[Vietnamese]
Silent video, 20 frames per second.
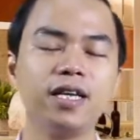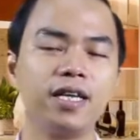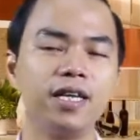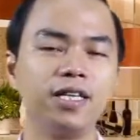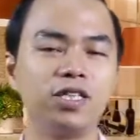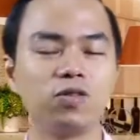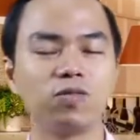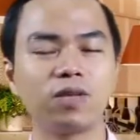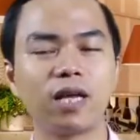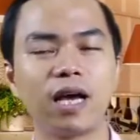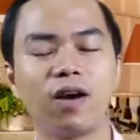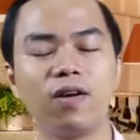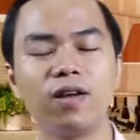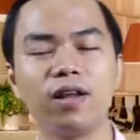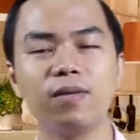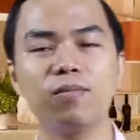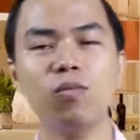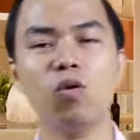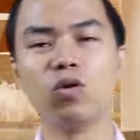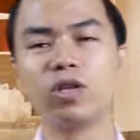thì chúng ta có
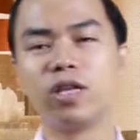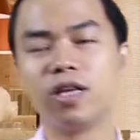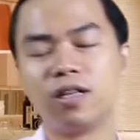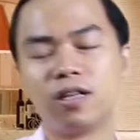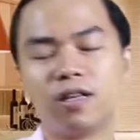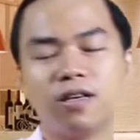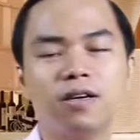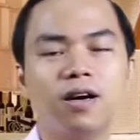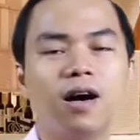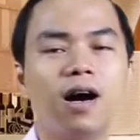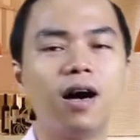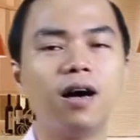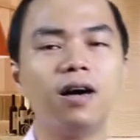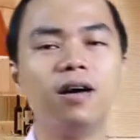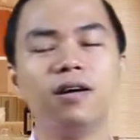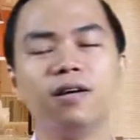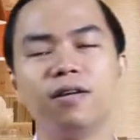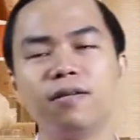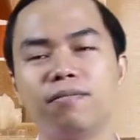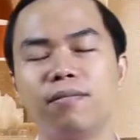thể bù tiền thừa
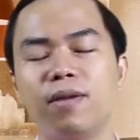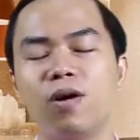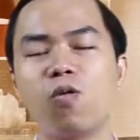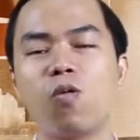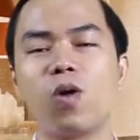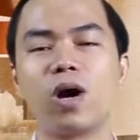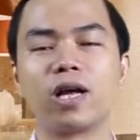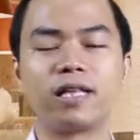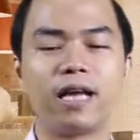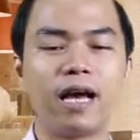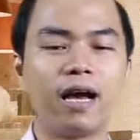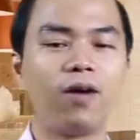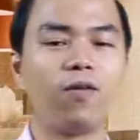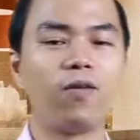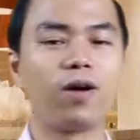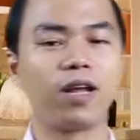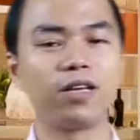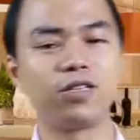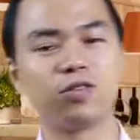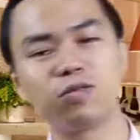bằng quà tặng
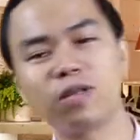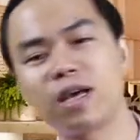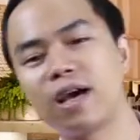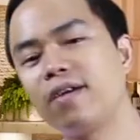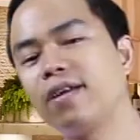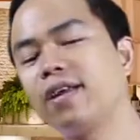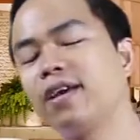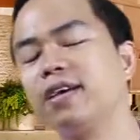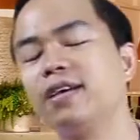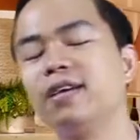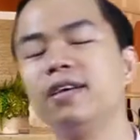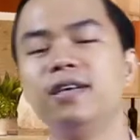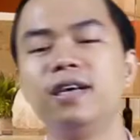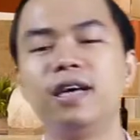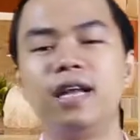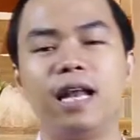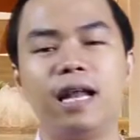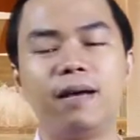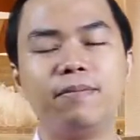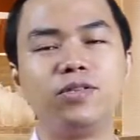hoặc là chúng ta có thể
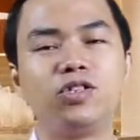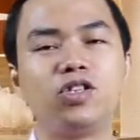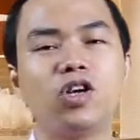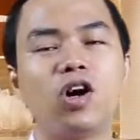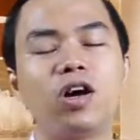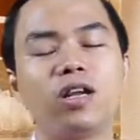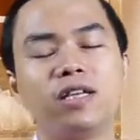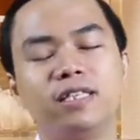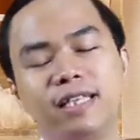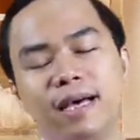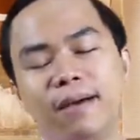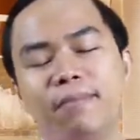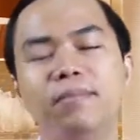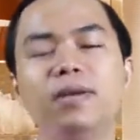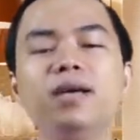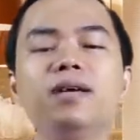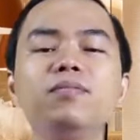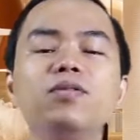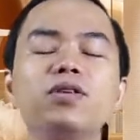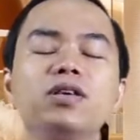làm tròn giảm
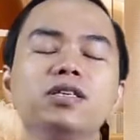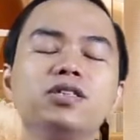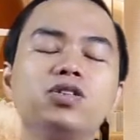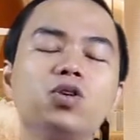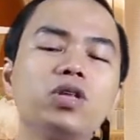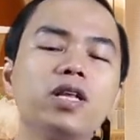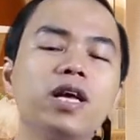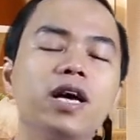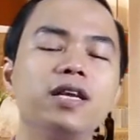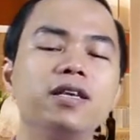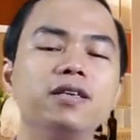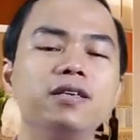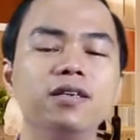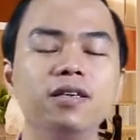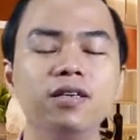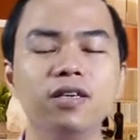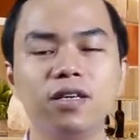bớt một cái số tiền